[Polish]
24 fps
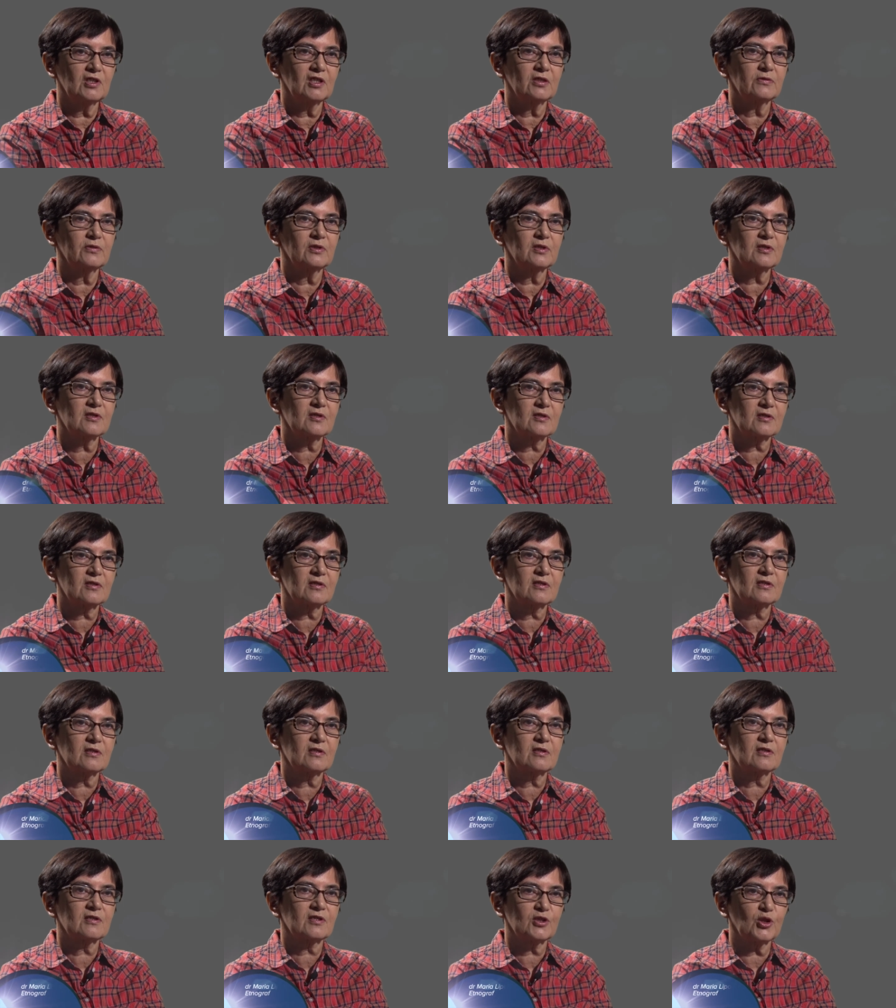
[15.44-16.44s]
a więc
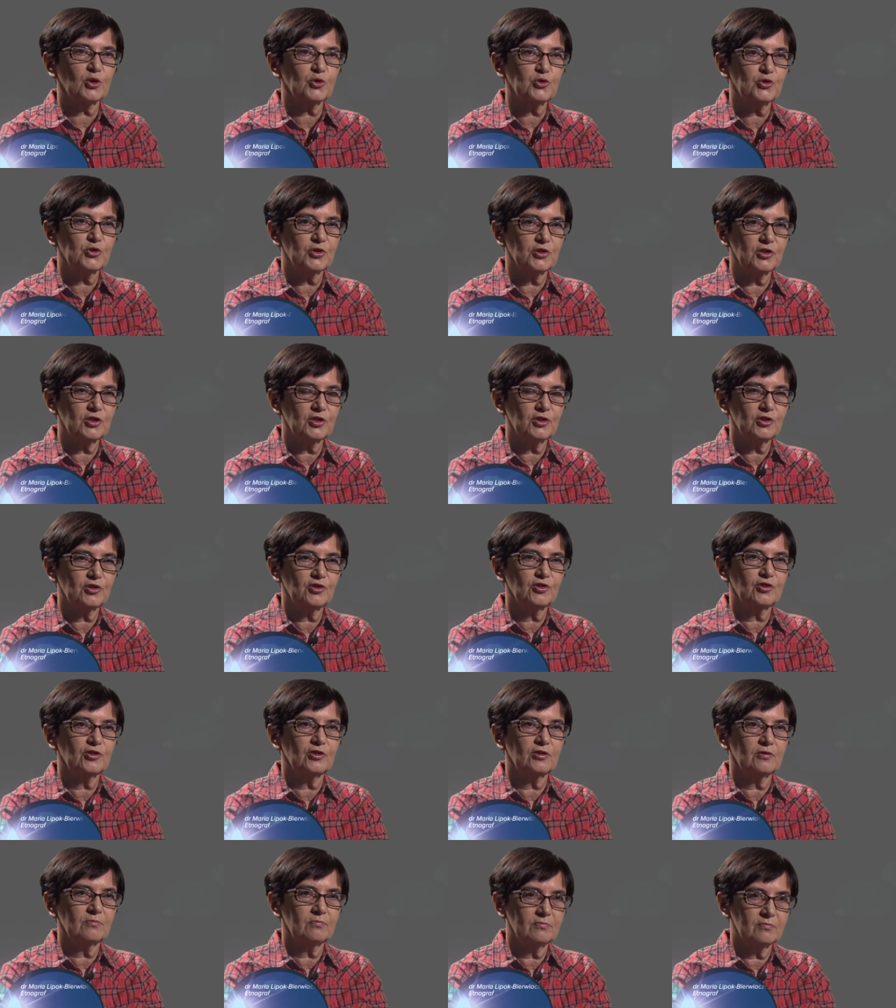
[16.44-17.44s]

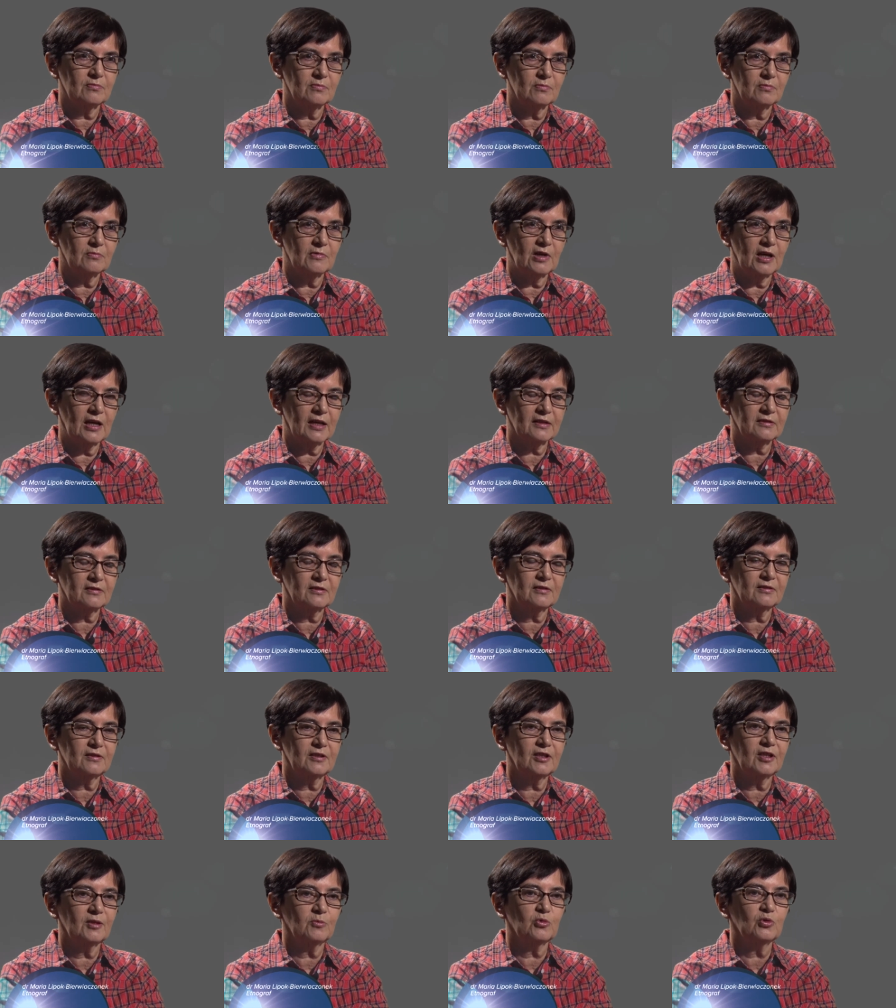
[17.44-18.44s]
130 lat
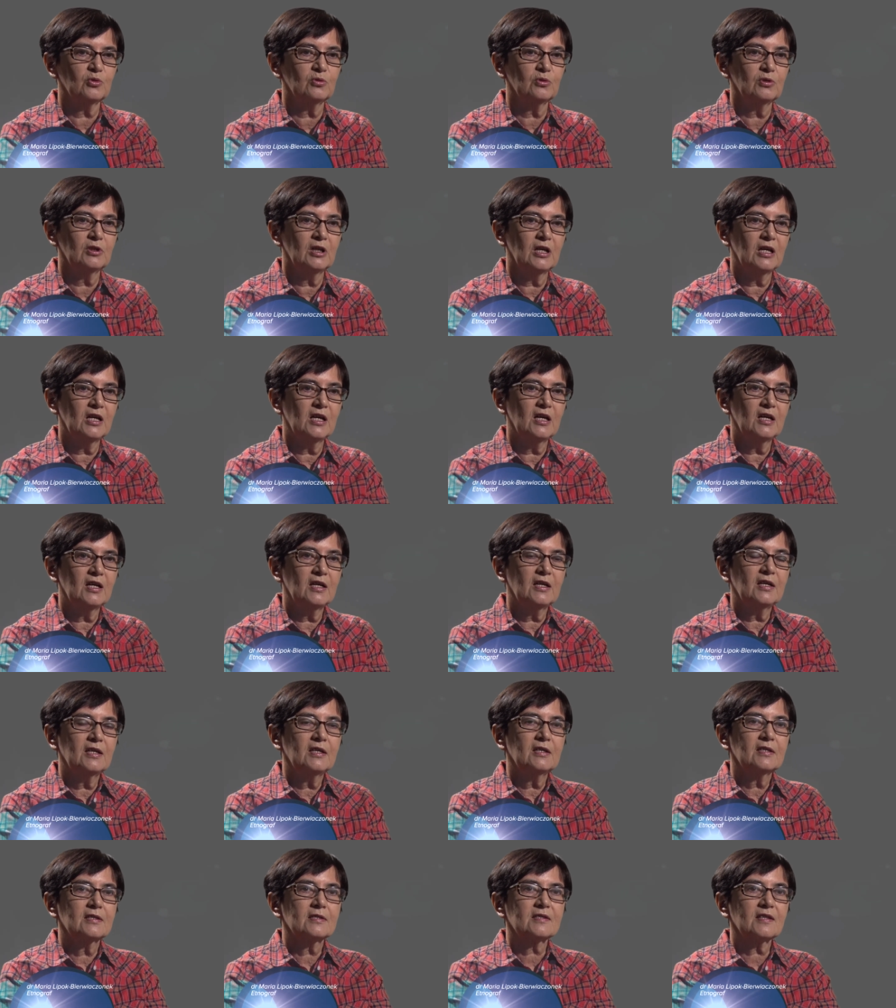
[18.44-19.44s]
temu,
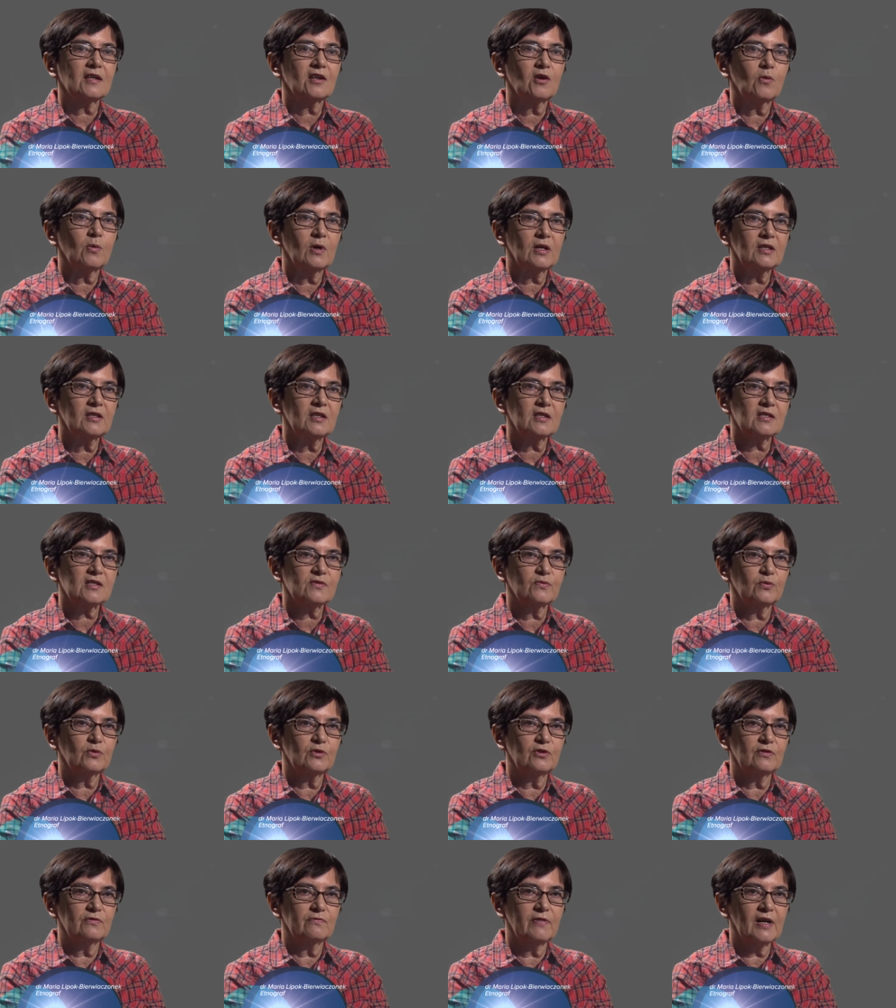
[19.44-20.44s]
zakłada
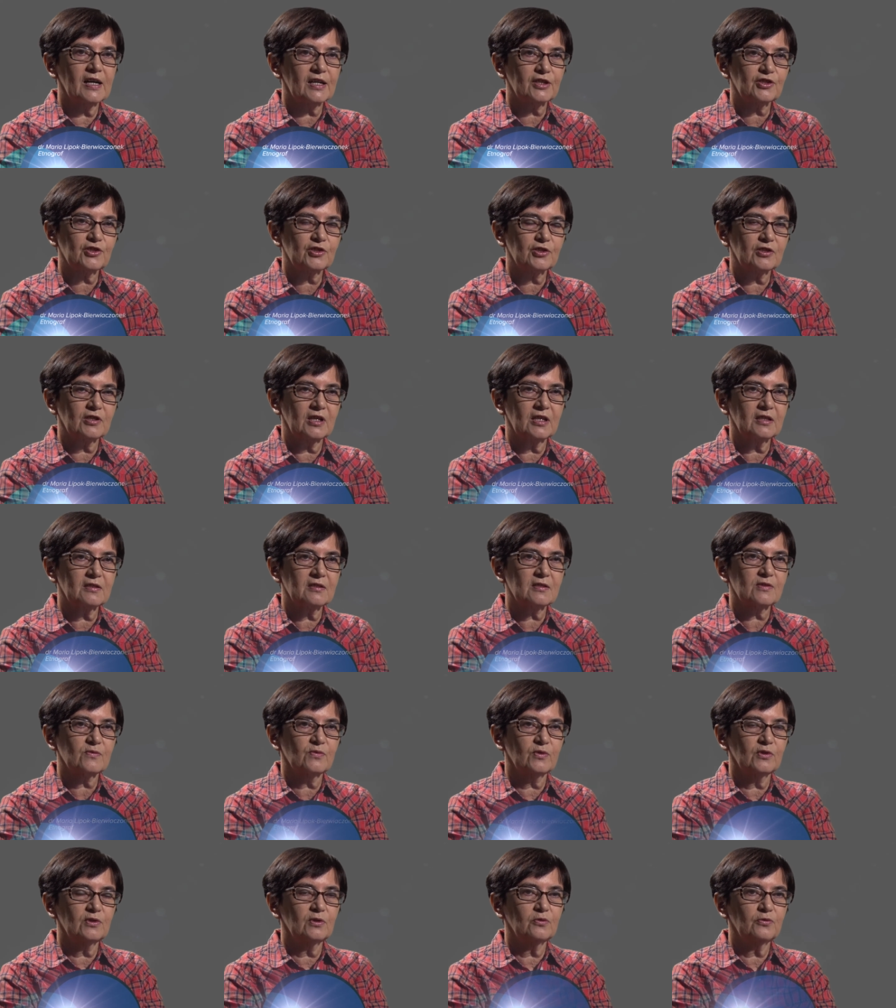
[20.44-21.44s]
swój warsztat,
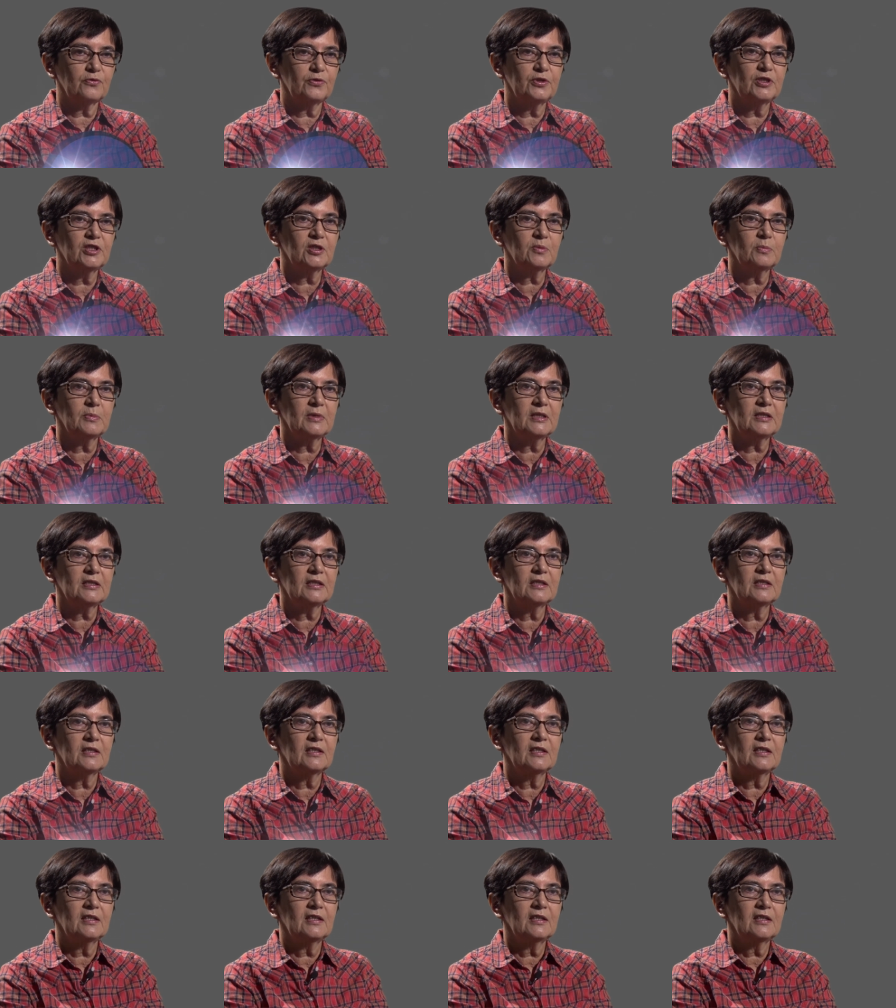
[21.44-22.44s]
swoją firmę
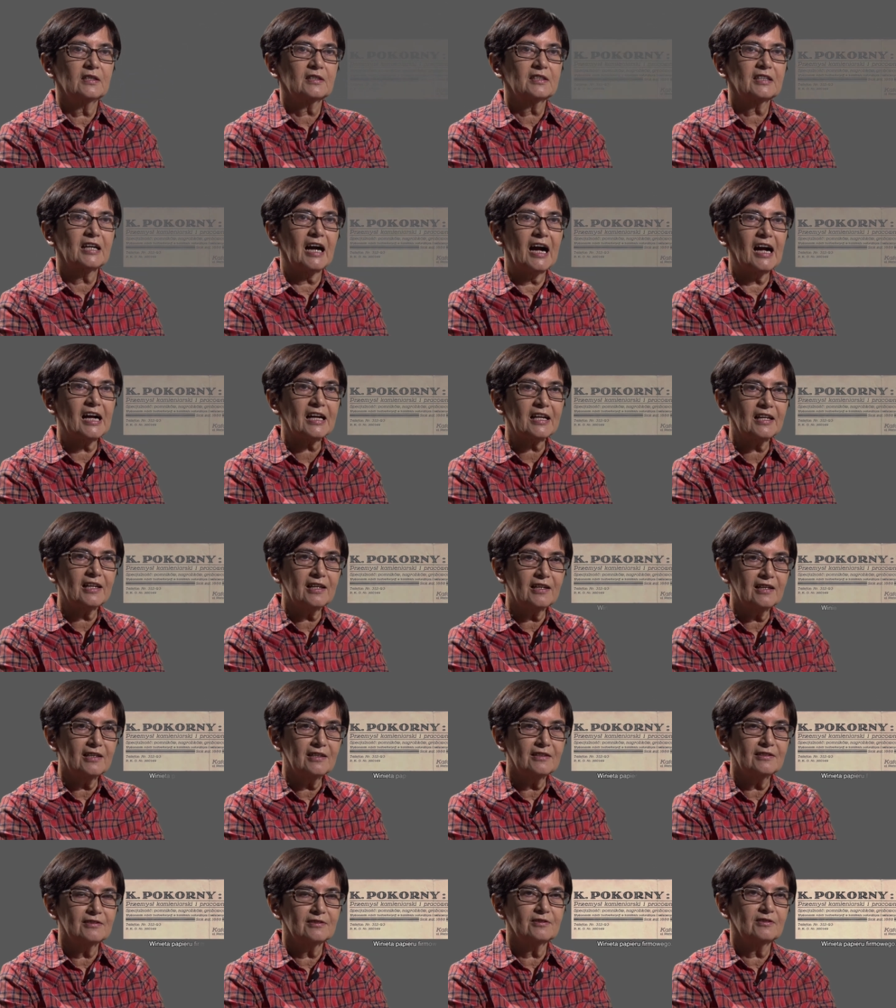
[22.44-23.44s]

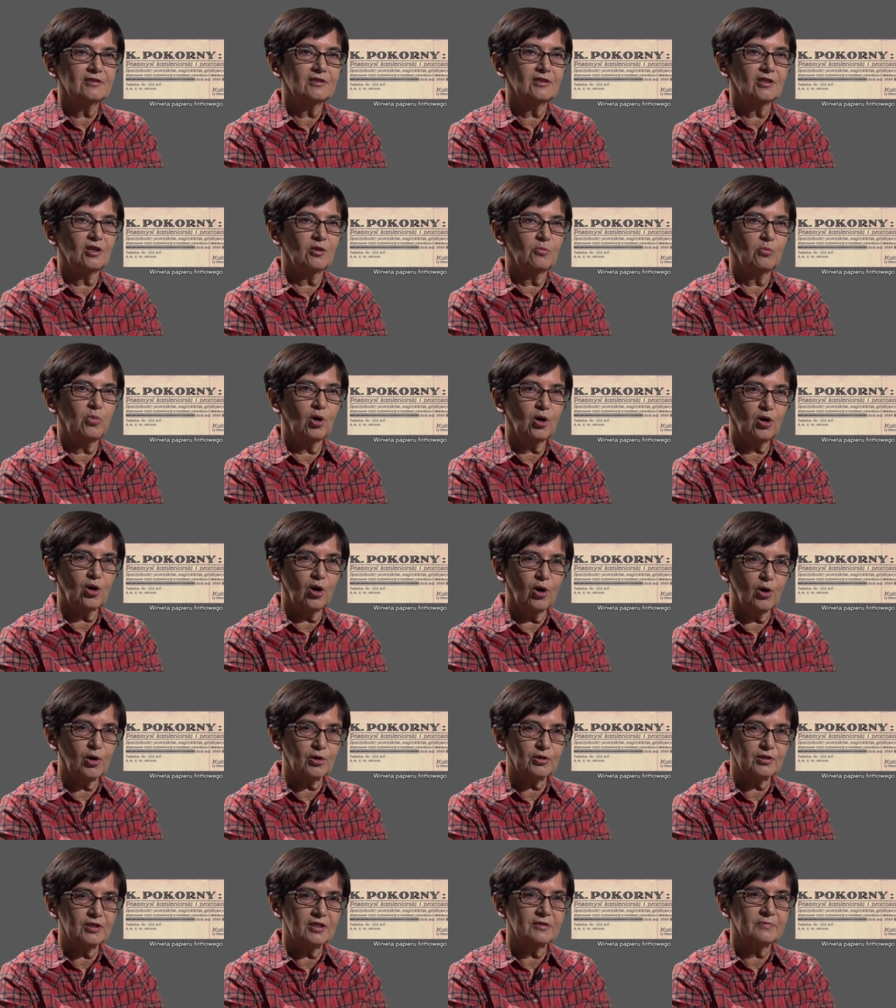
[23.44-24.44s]
Karl
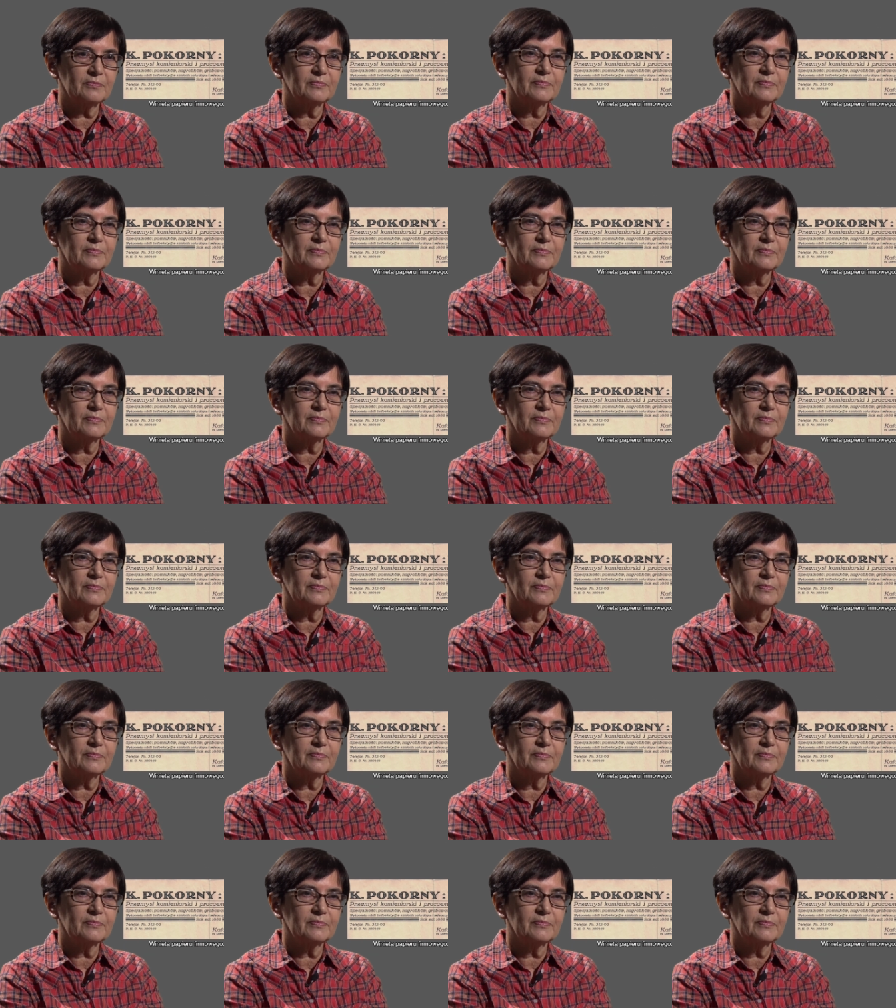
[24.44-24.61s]
Pokorny,